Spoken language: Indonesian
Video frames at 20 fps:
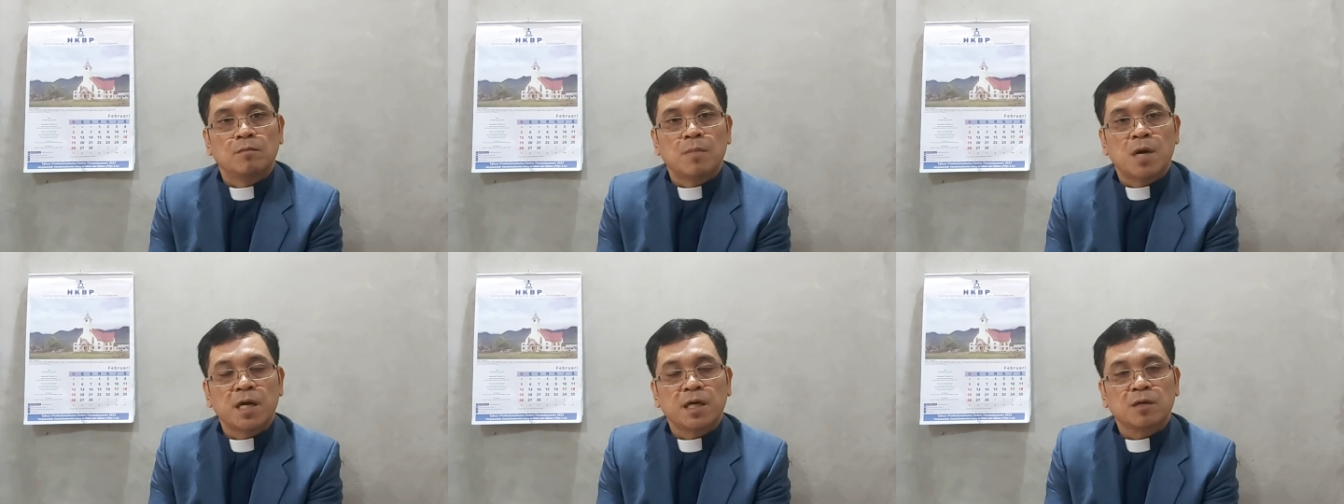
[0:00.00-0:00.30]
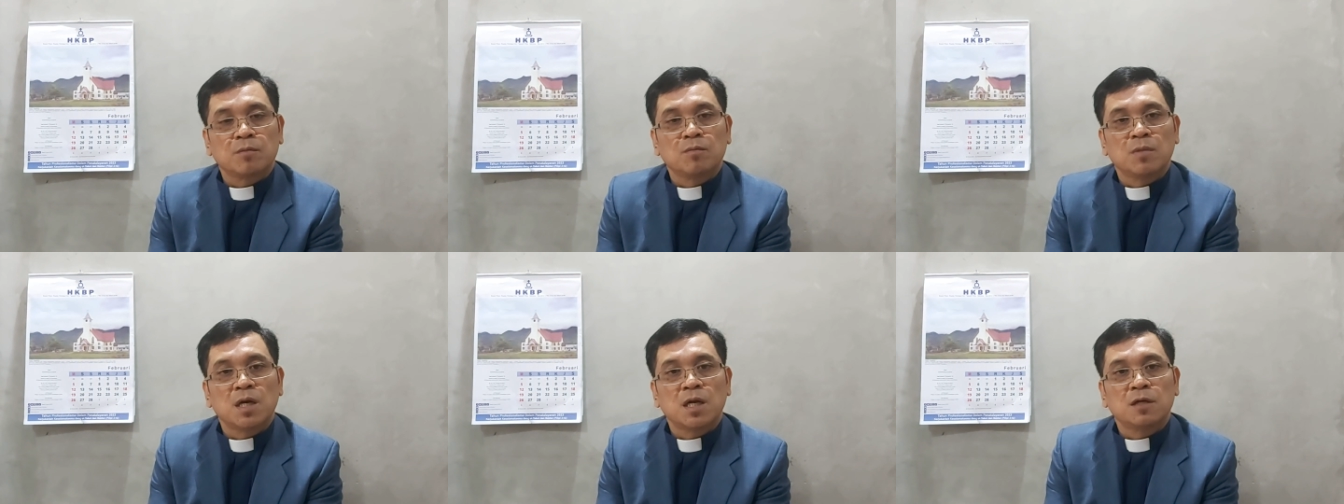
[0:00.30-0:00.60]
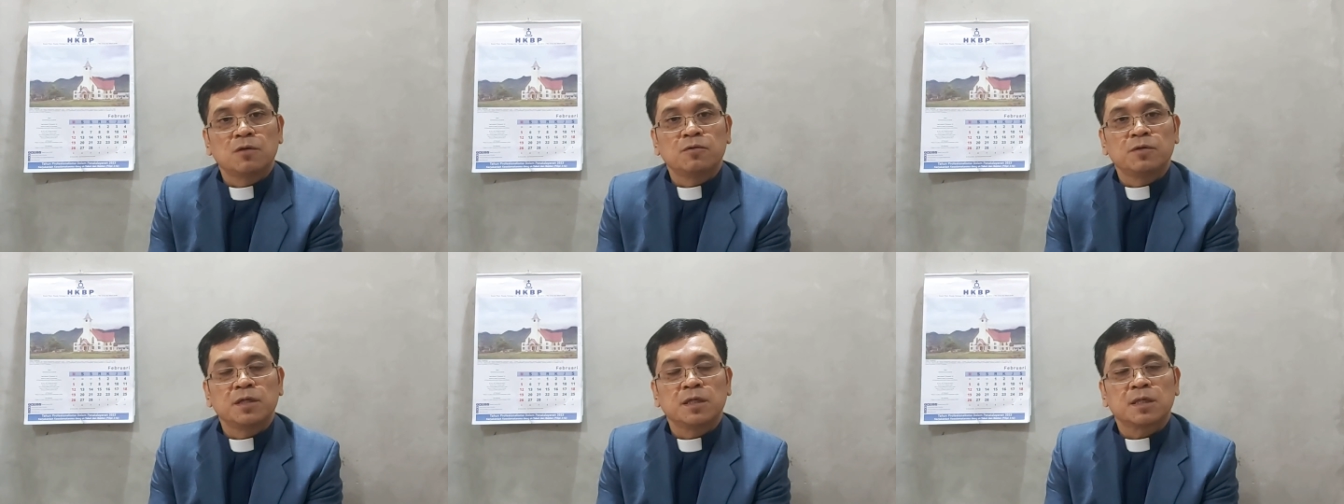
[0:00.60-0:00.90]
Baik
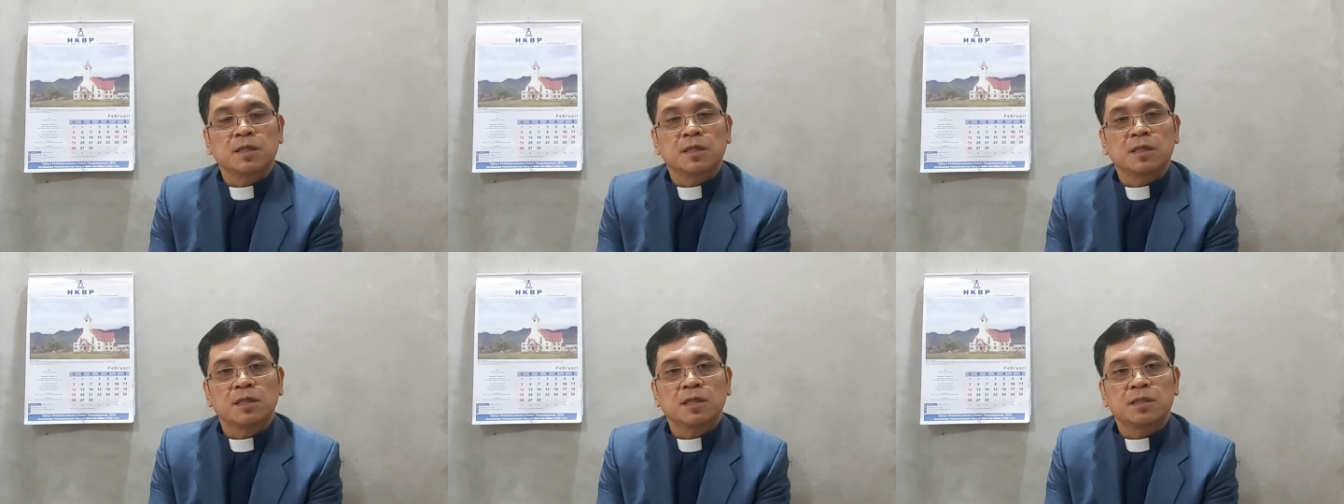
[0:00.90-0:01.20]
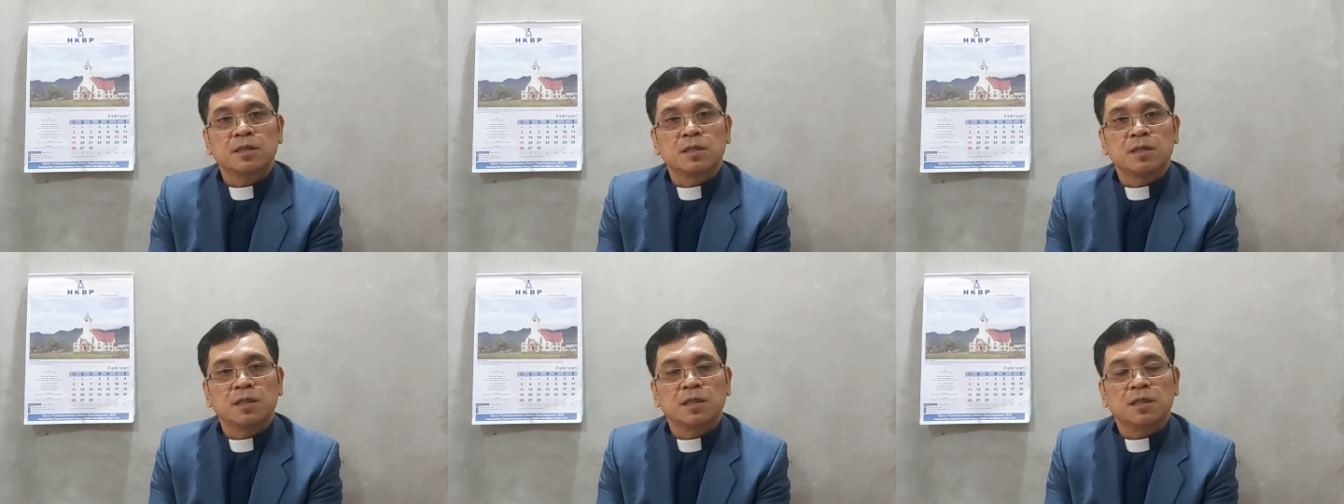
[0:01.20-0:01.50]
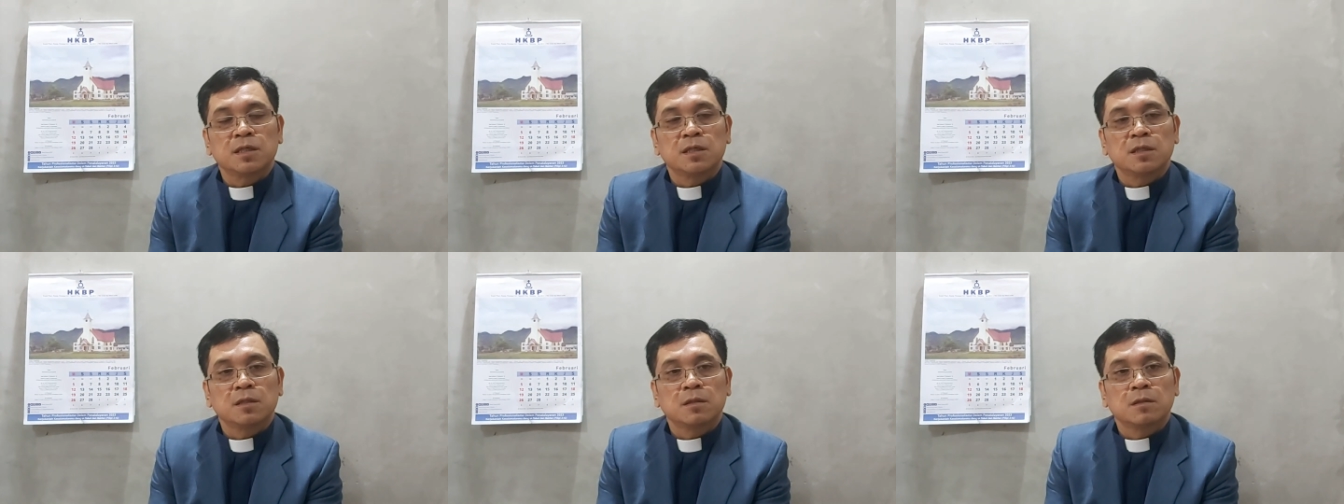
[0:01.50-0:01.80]
melalui diri kita
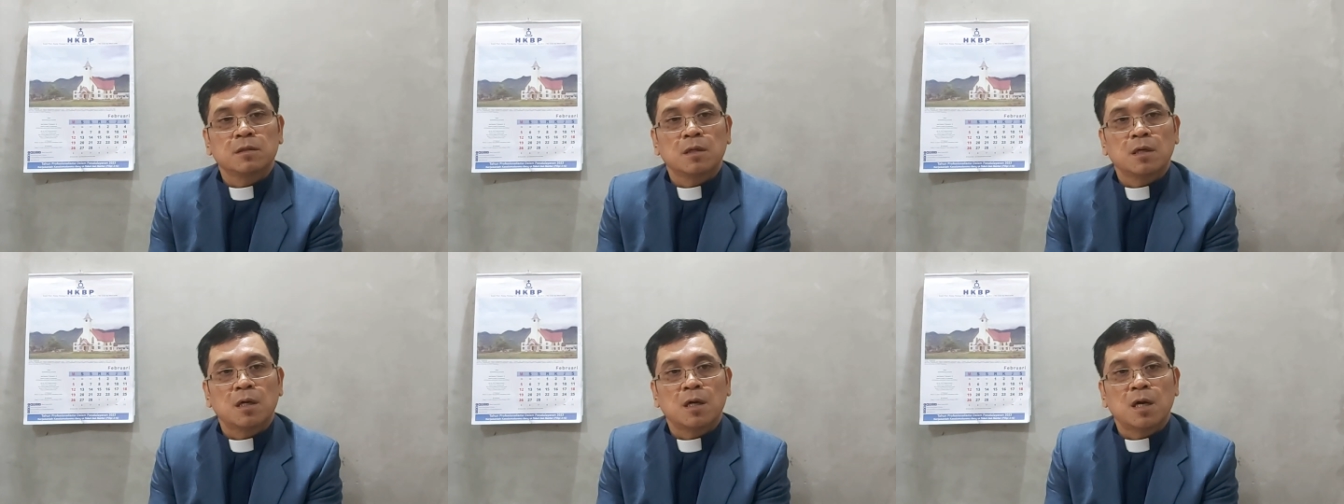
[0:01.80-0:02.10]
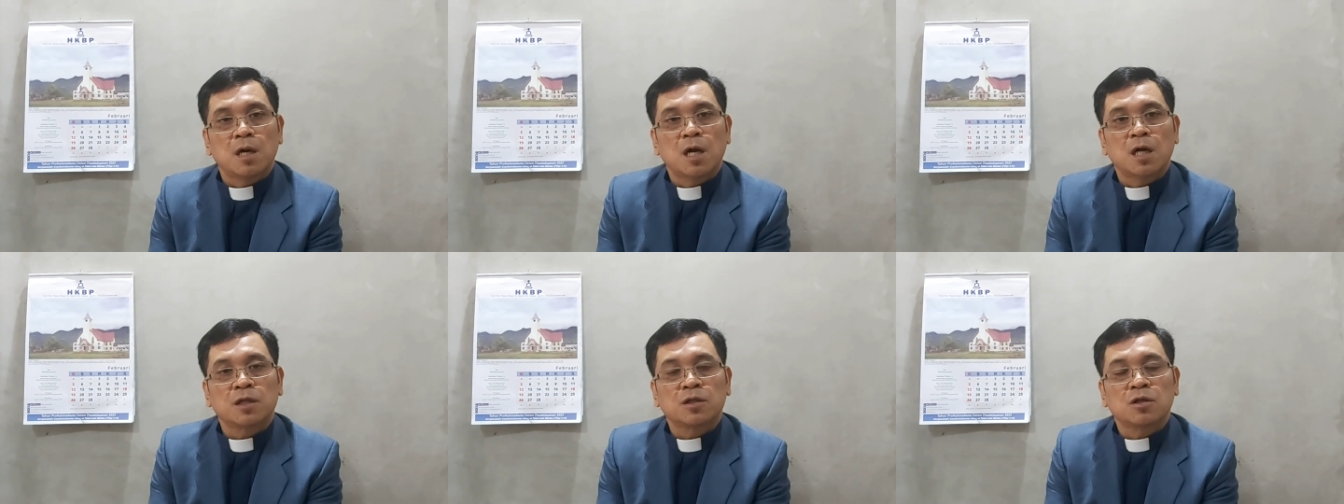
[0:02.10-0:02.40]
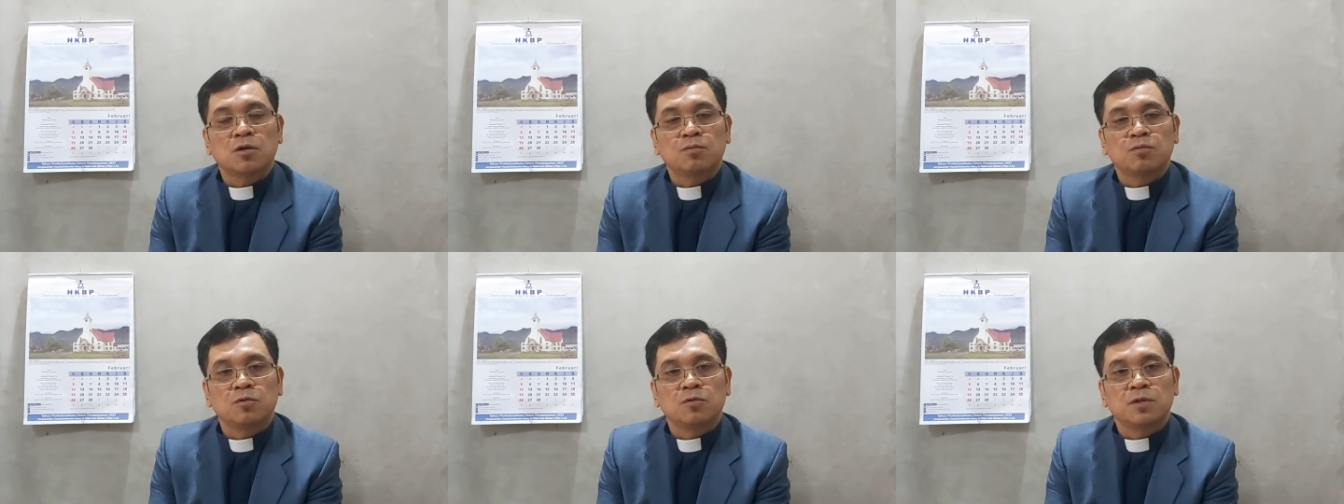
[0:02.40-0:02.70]
sendiri
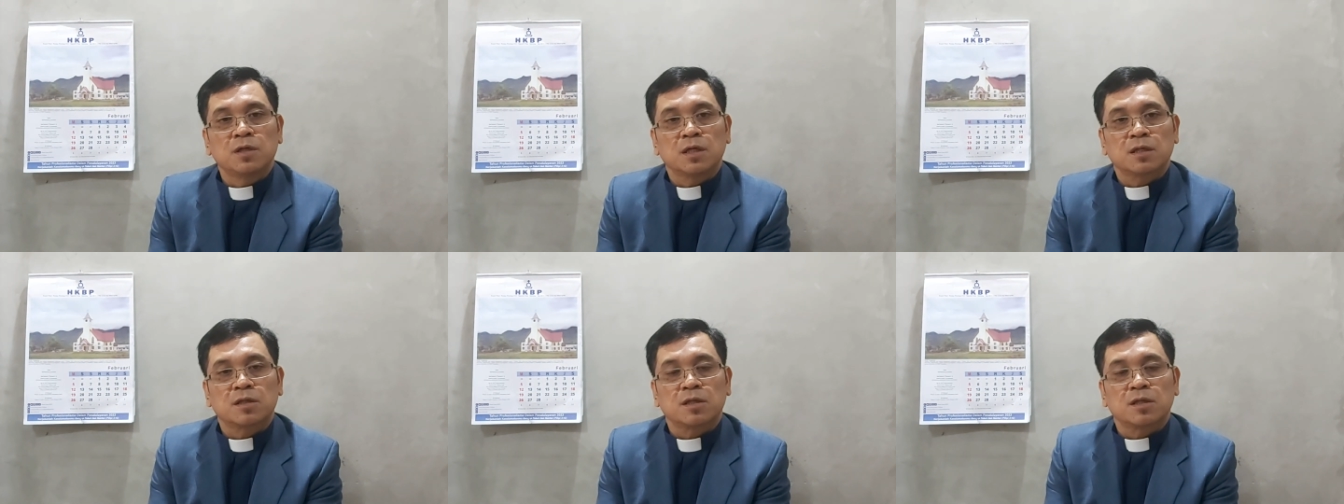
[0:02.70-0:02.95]
ataupun